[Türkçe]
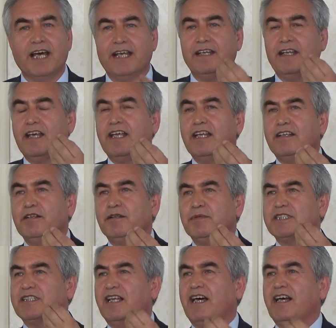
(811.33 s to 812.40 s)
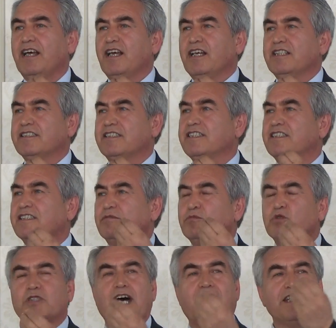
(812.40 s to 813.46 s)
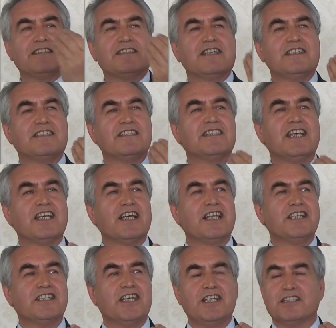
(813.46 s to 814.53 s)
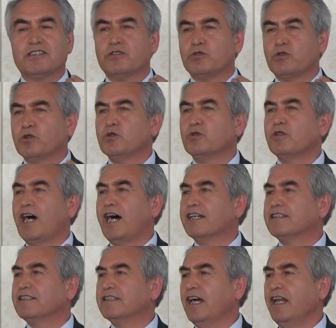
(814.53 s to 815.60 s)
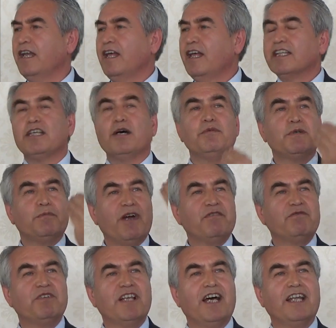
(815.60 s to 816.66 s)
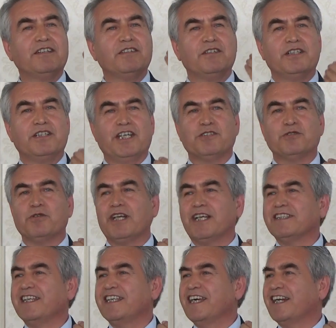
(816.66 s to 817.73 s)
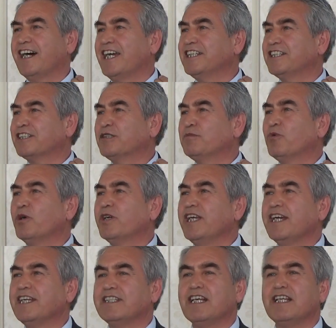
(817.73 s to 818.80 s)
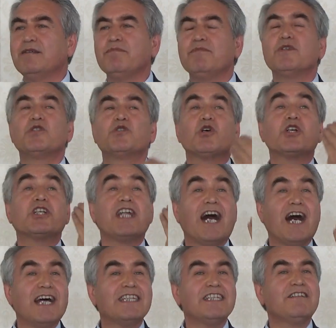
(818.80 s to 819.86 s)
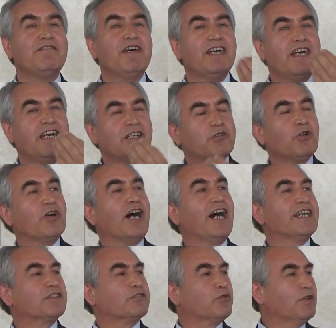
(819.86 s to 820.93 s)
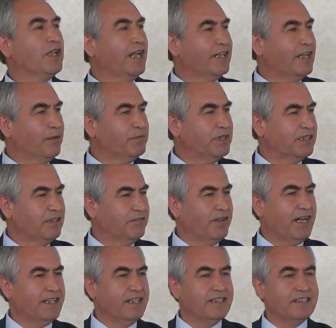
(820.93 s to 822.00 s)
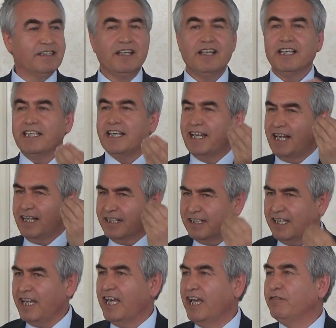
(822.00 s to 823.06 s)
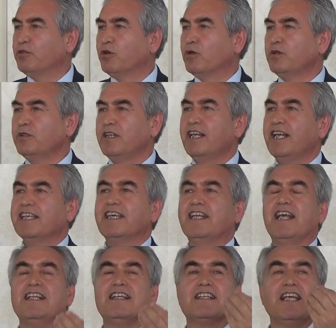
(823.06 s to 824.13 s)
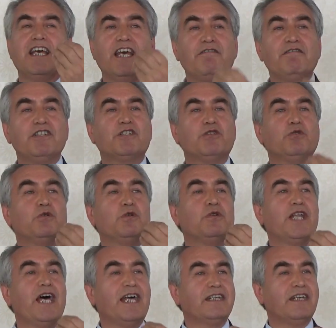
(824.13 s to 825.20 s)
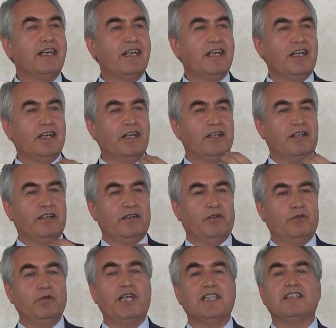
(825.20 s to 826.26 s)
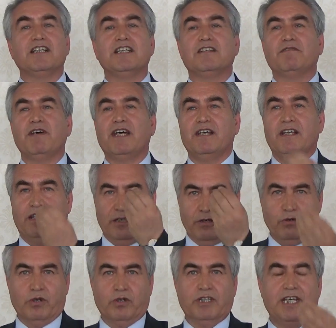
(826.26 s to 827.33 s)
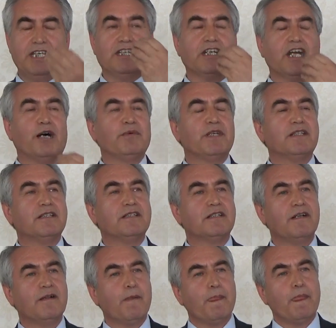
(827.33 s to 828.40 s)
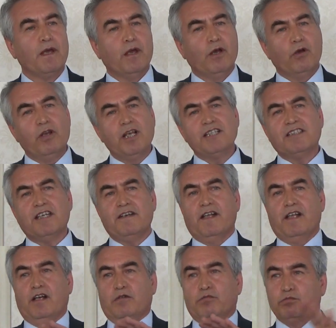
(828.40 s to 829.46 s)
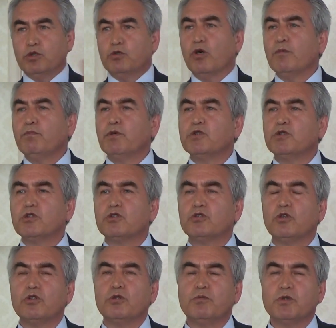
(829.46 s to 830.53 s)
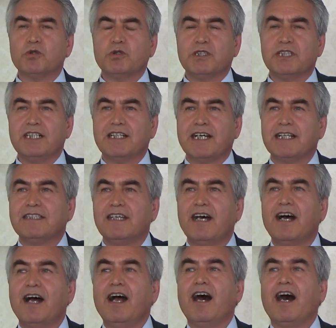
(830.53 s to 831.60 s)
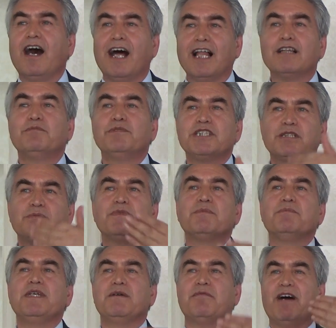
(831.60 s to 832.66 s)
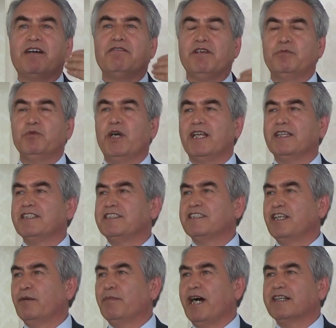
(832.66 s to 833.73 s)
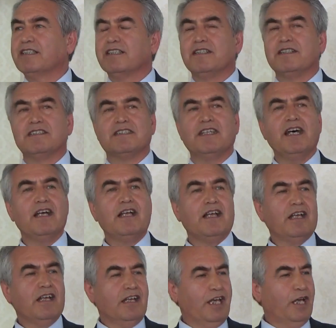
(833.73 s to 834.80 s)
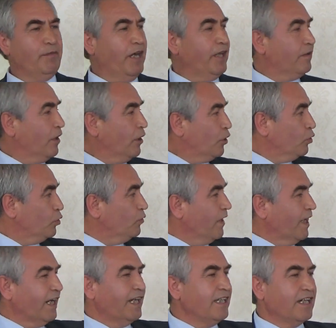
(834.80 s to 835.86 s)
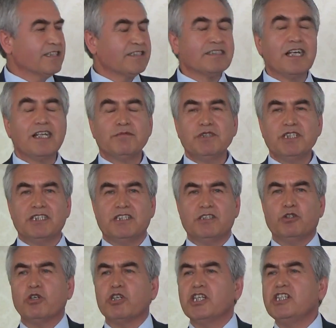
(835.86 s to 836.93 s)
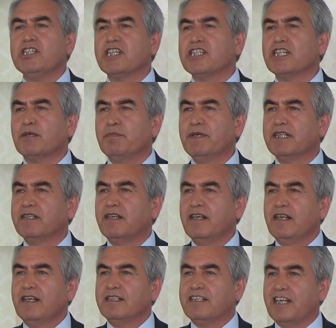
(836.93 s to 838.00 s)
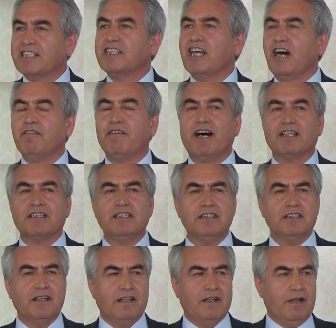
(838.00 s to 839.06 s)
Yani e, mesela siz müsaitseniz size geleceğiz sözünün ardından tabii ben filan e, restoranda yer ayırttım oraya gidelim çok nadir ve çok az kullanılan bir ifadedir. Genellikle evde olur, genellikle ev işi ürünler e, üretilir ve orada ikram edilir. Öyleyse bu kompozisyonumuzu dikkate almış mı mimar ve mühendis diye baktığınızda hemen duvara yaslanmış çok incecik bir tezgah vardır.